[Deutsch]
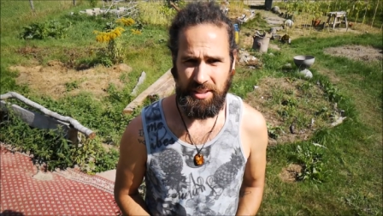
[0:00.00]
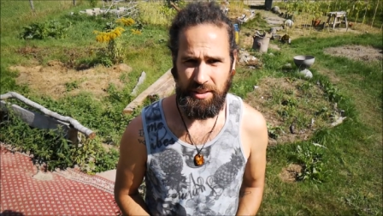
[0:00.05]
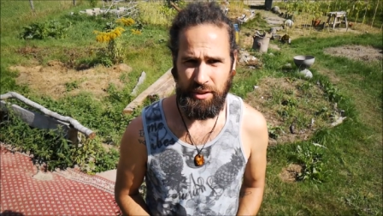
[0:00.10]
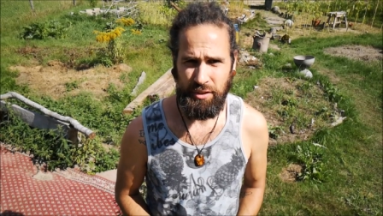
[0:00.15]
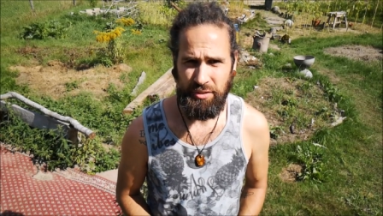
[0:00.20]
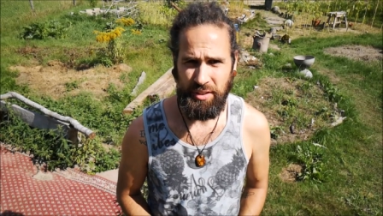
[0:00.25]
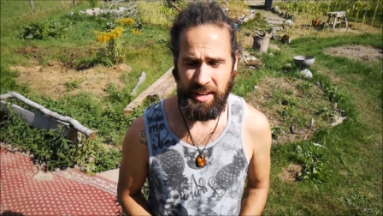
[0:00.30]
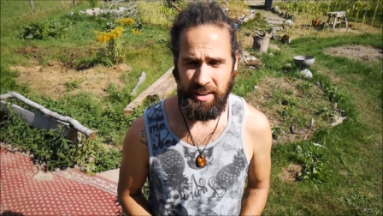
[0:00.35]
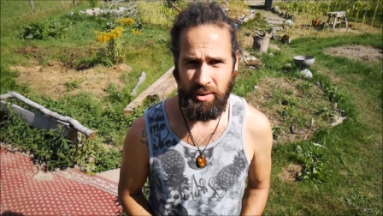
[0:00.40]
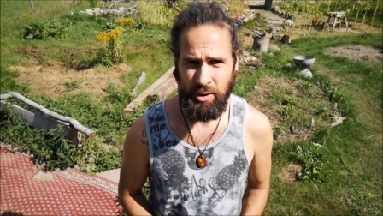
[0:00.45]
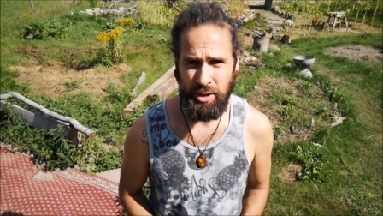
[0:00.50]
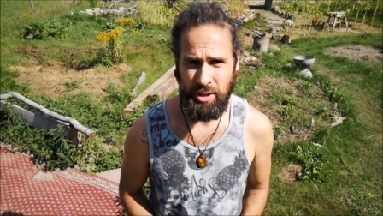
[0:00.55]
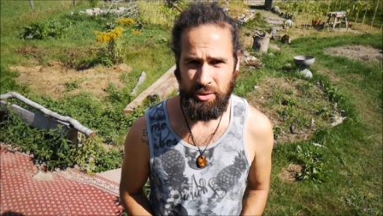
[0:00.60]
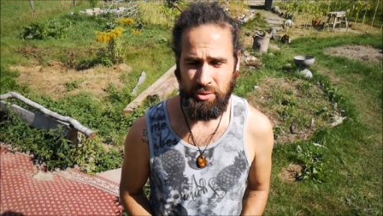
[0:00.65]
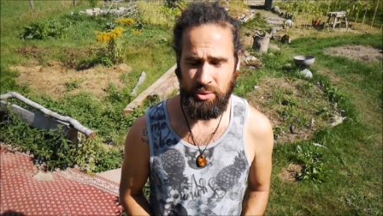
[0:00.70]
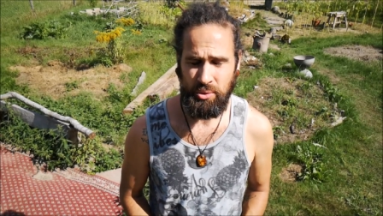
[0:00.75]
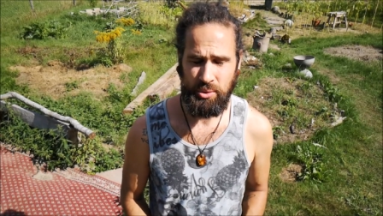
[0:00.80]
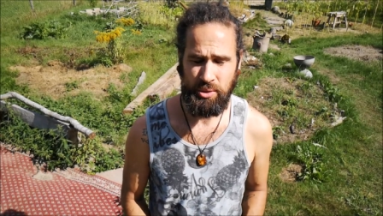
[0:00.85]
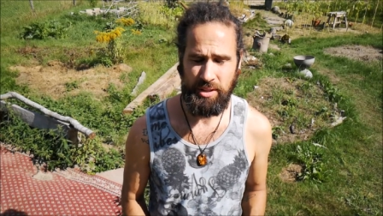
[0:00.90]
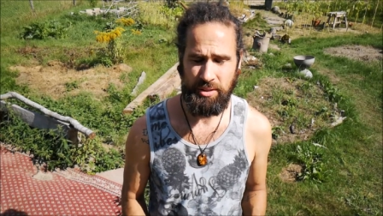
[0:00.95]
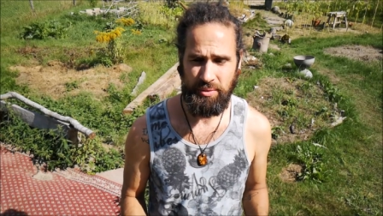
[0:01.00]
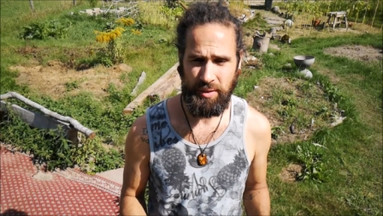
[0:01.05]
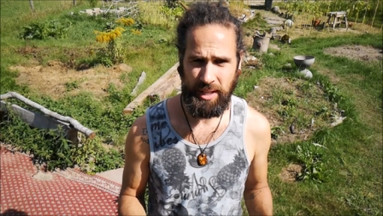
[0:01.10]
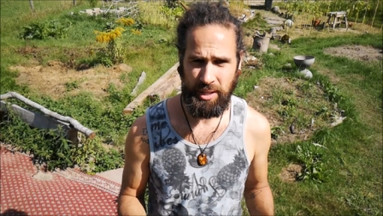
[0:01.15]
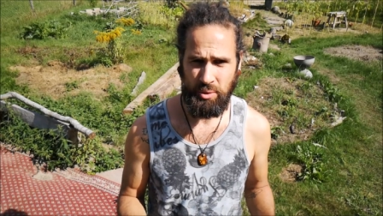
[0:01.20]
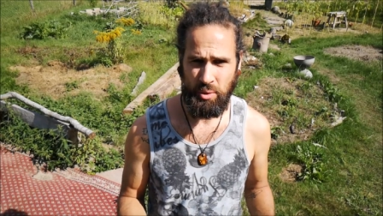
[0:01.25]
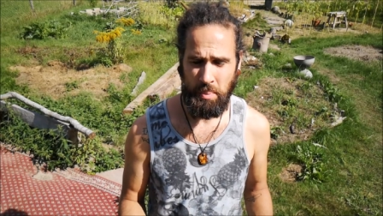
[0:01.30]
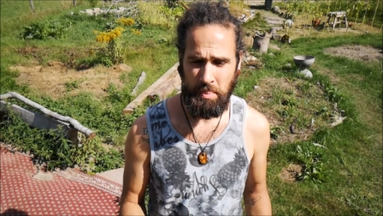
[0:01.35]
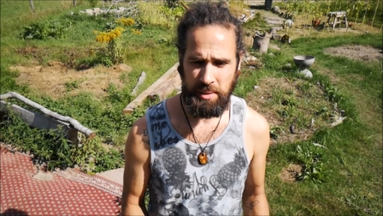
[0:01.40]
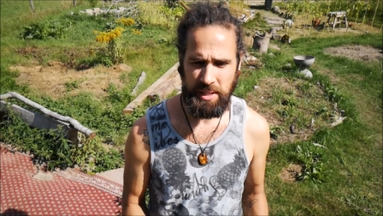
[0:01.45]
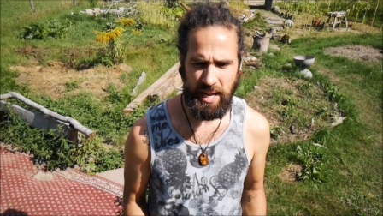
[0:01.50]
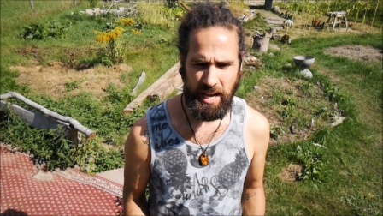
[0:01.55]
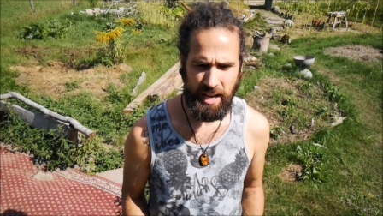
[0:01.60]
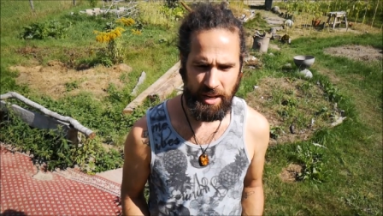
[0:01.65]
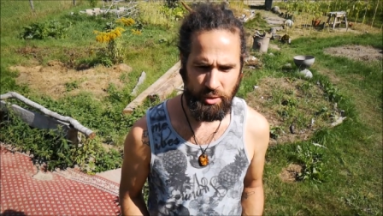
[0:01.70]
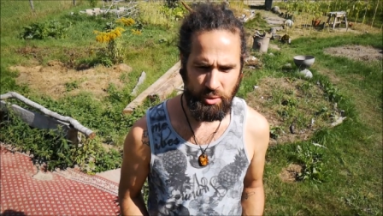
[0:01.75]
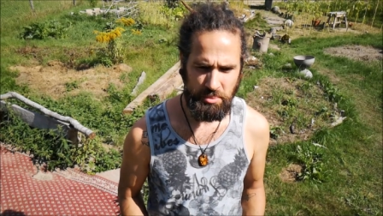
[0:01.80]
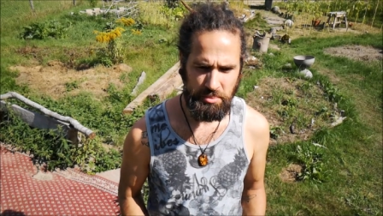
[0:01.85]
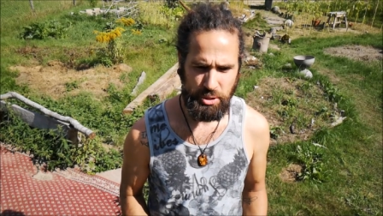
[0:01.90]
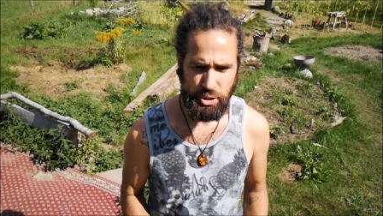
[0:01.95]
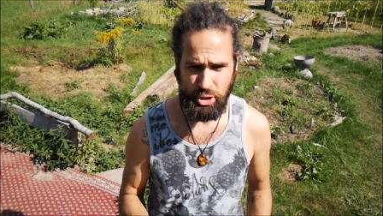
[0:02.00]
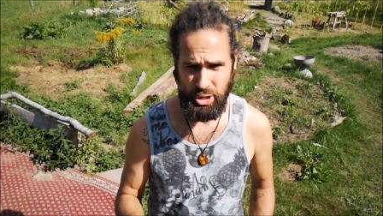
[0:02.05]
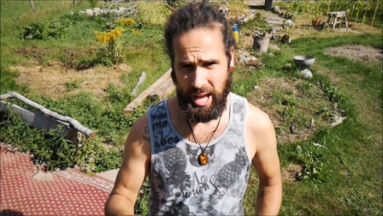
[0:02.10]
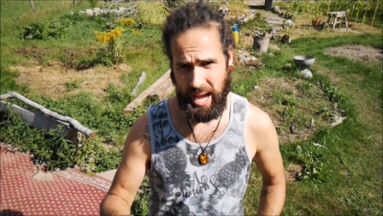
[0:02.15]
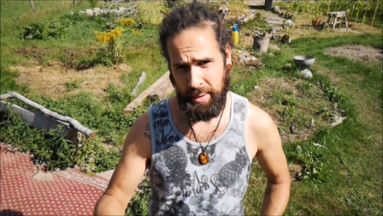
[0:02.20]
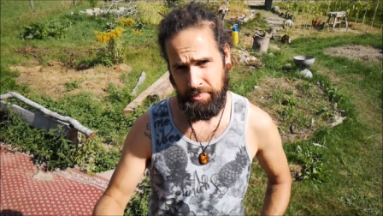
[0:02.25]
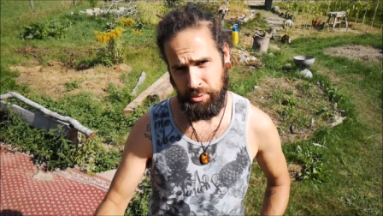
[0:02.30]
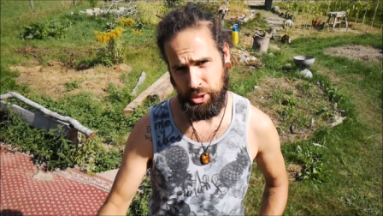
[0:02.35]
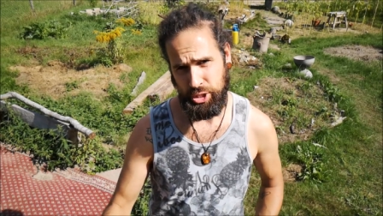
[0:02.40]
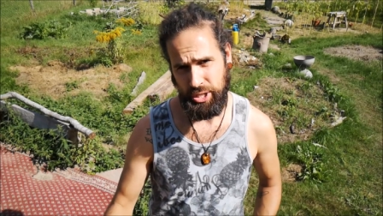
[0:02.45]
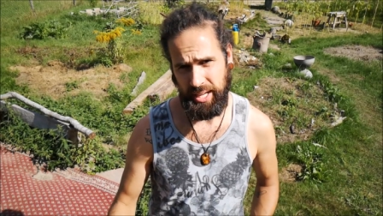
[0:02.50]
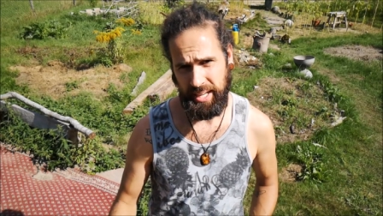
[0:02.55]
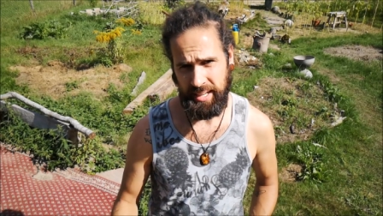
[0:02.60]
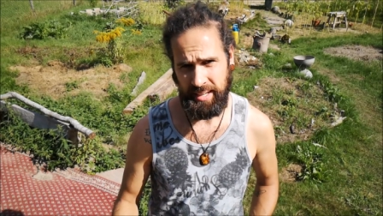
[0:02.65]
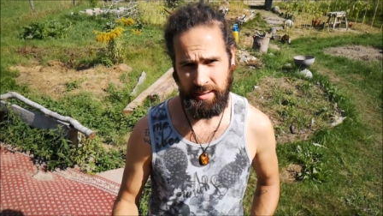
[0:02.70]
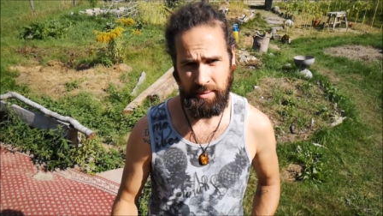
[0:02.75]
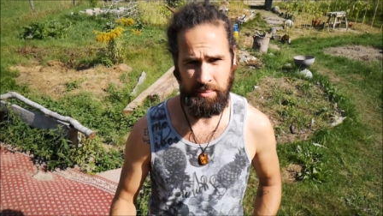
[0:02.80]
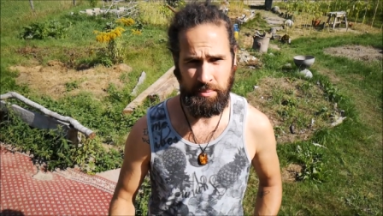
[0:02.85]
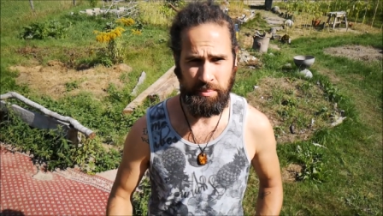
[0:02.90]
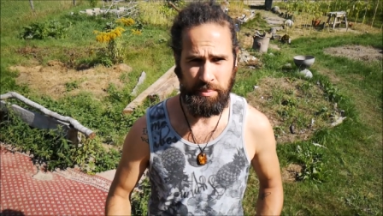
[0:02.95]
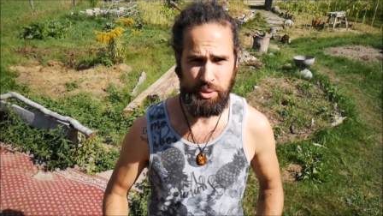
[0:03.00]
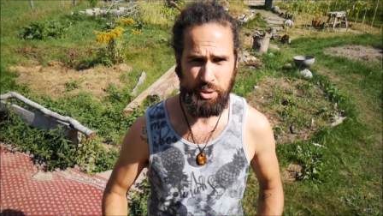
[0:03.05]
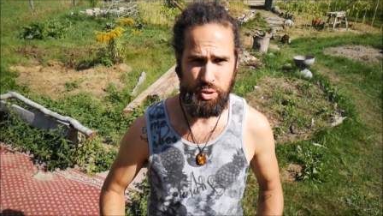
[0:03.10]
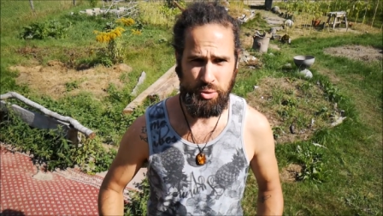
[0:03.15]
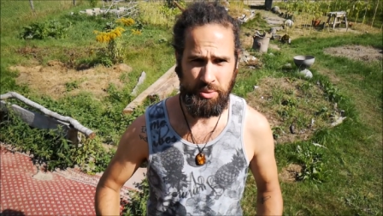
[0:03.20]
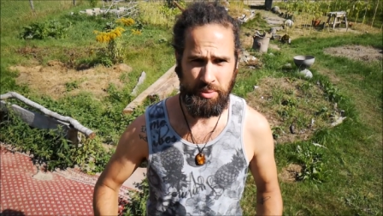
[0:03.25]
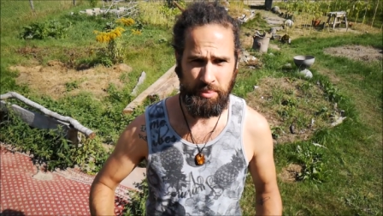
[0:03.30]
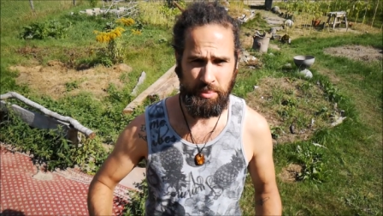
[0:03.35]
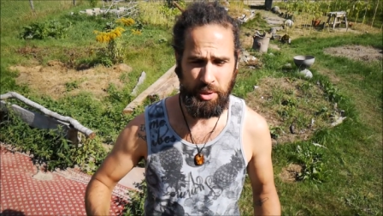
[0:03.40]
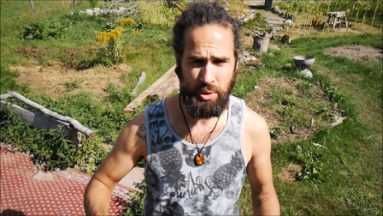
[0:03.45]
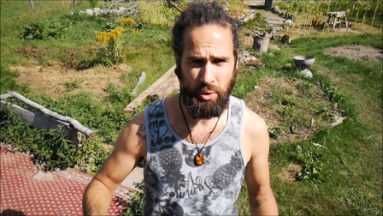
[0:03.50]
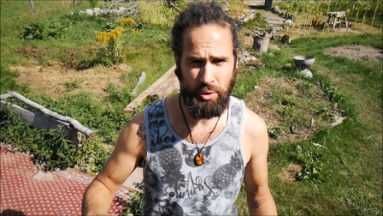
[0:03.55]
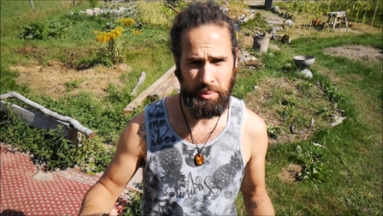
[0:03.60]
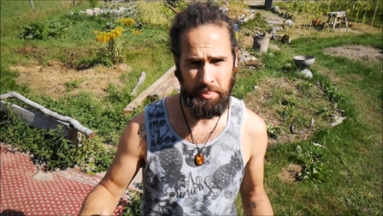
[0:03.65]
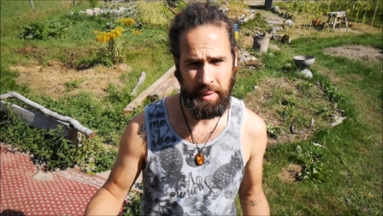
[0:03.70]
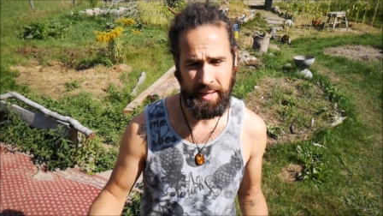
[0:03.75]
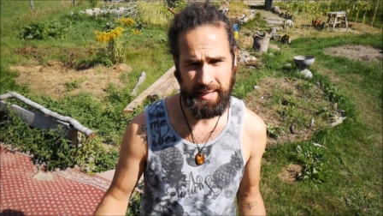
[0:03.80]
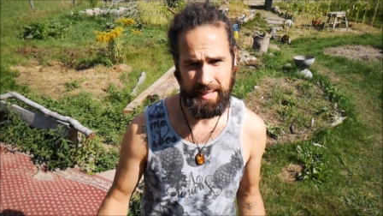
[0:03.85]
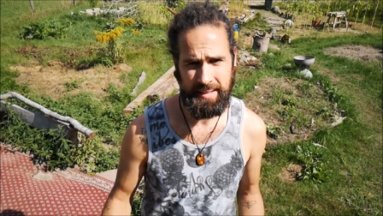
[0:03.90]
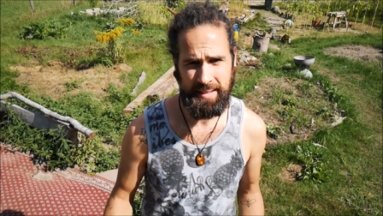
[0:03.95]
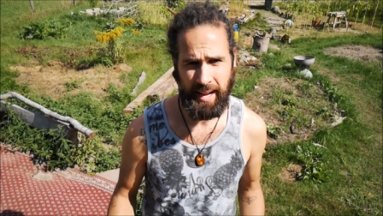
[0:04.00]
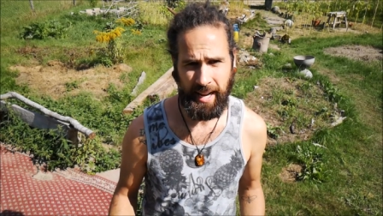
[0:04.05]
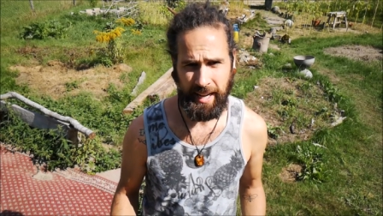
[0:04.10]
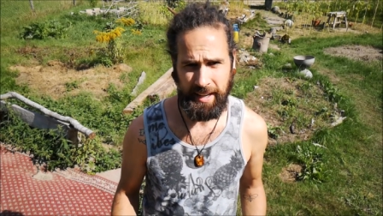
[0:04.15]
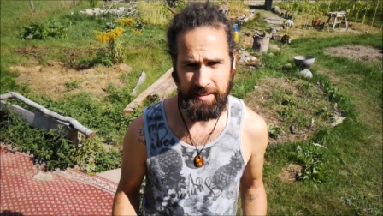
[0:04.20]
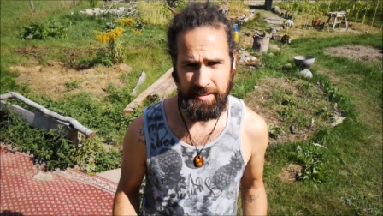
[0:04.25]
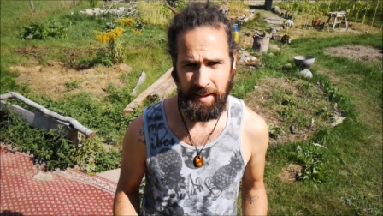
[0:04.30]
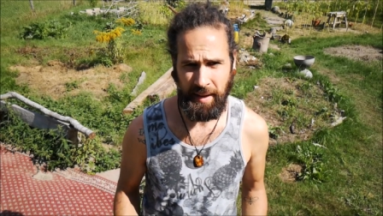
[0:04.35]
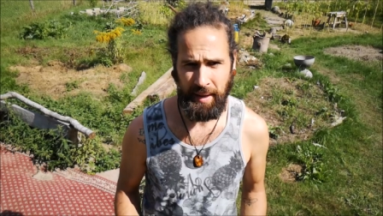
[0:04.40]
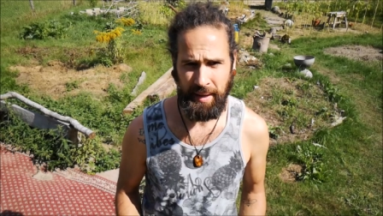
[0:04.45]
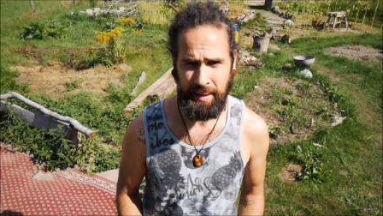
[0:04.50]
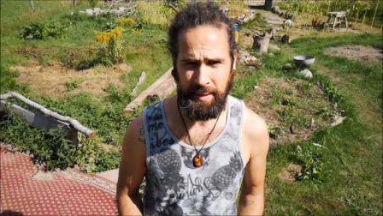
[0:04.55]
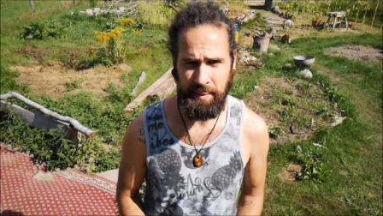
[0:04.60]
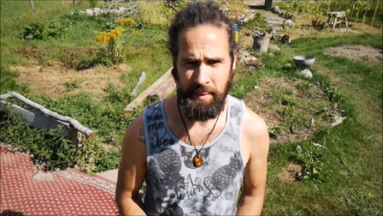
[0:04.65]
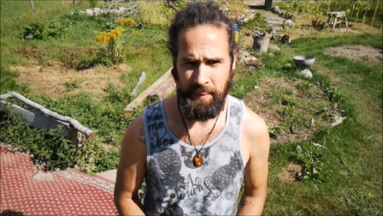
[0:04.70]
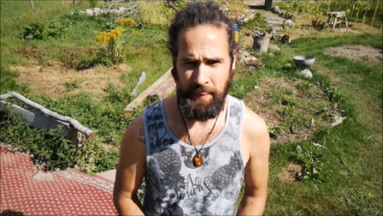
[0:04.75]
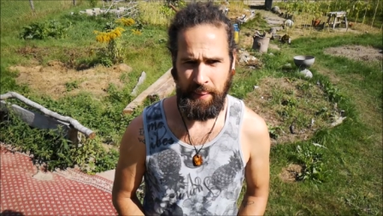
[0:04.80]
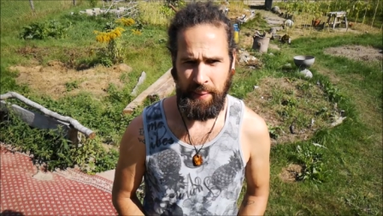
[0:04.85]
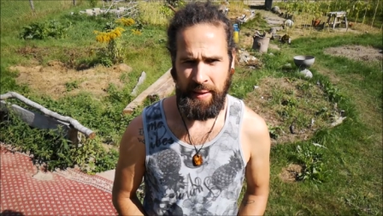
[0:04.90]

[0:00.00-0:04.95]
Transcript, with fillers: ist dann heute so, deswegen nur Planung, ein bisschen abstechen, ein bisschen mit euch meine Gedanken teilen.